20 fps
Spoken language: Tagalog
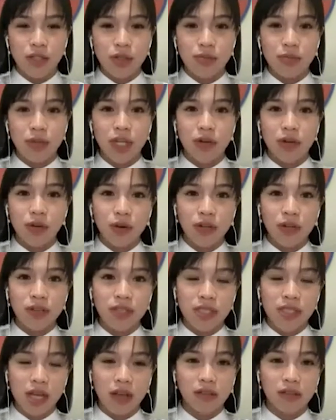So may north,
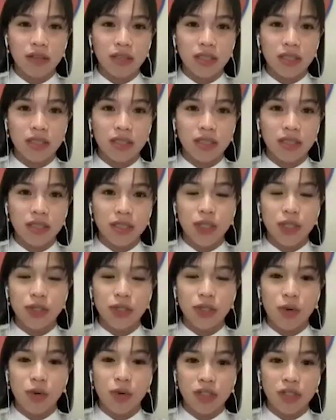south, east at west
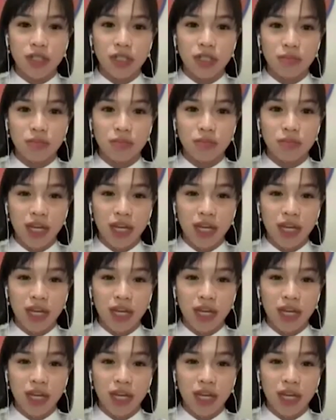quadrant po